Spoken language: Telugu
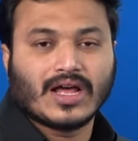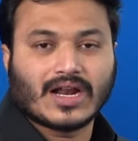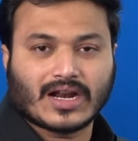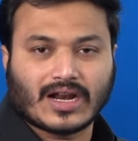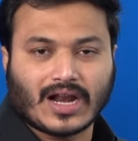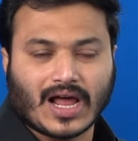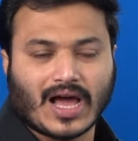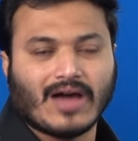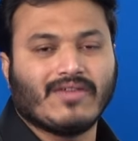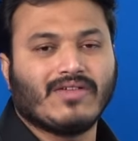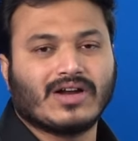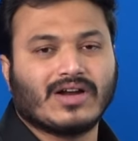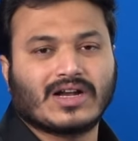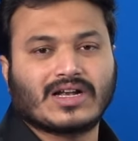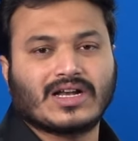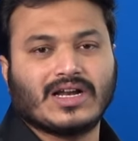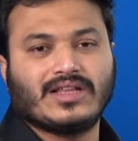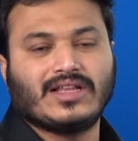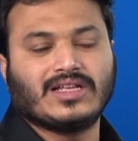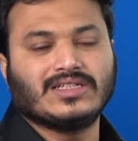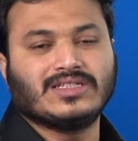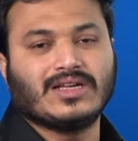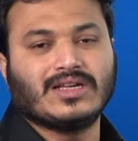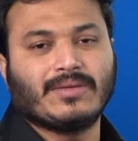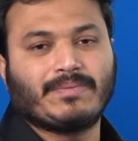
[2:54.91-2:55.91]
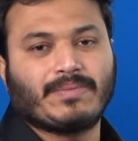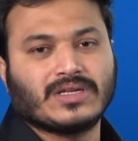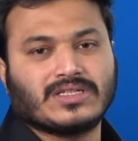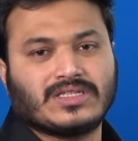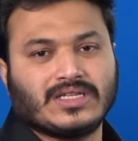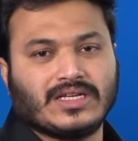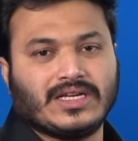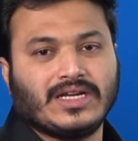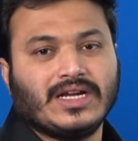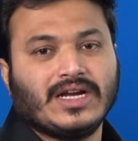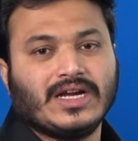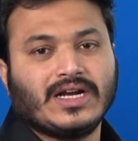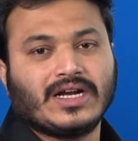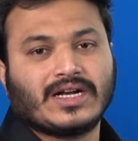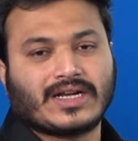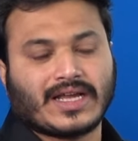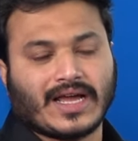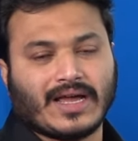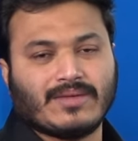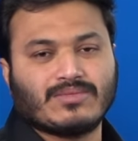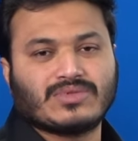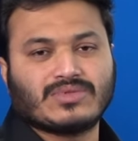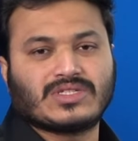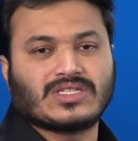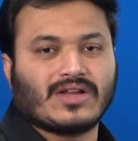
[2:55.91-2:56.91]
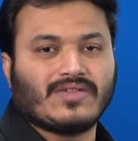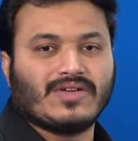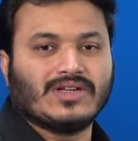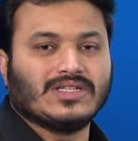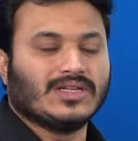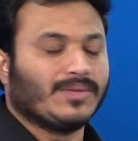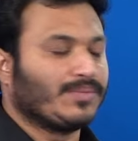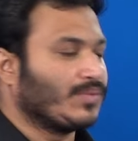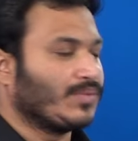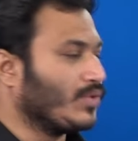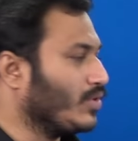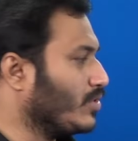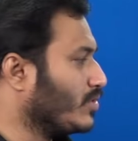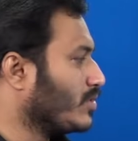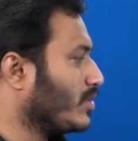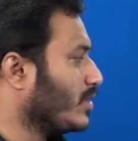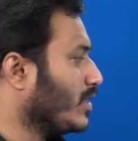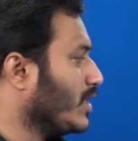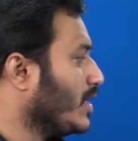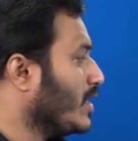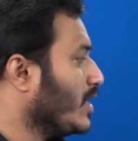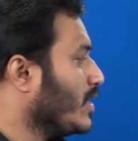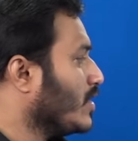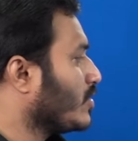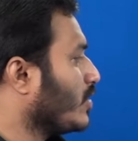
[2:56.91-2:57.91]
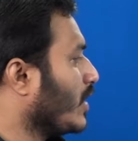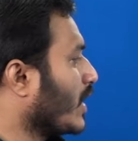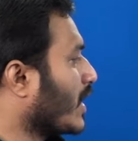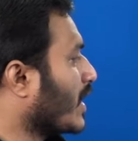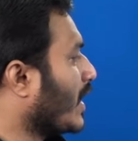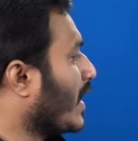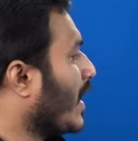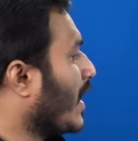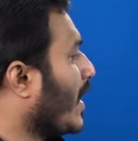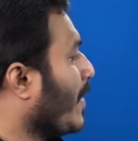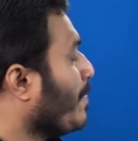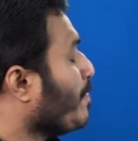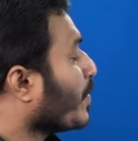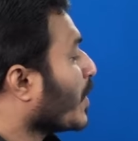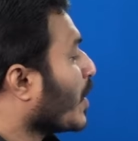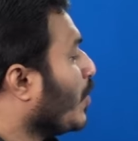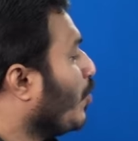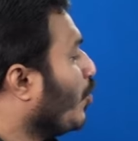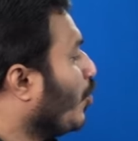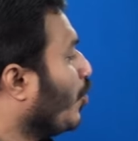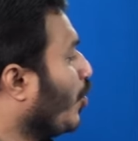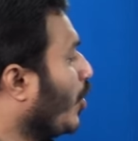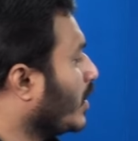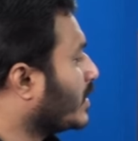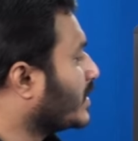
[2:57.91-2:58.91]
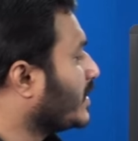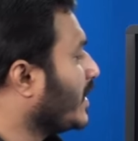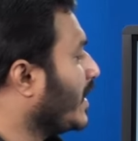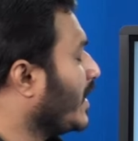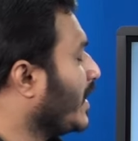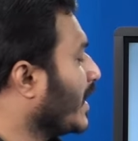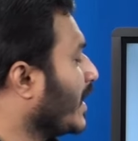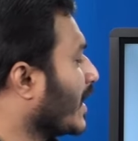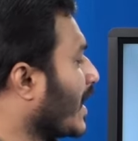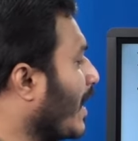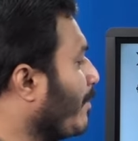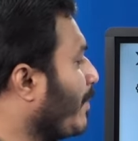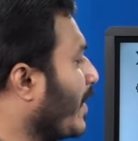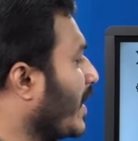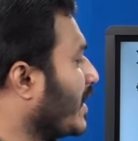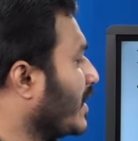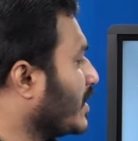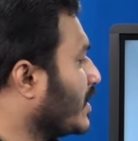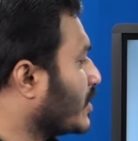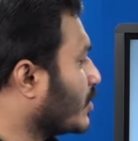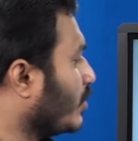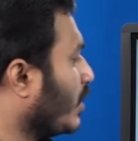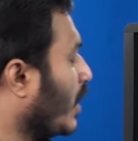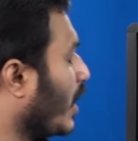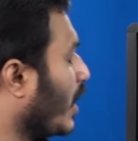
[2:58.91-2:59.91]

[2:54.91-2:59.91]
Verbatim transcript: రావట్లేదని చెప్పేసి టైమ్స్ సర్వే చెప్తూ వస్తుంది సో ఇక్కడ ఓట్ షేర్ని కంపేర్ చేసుకున్నా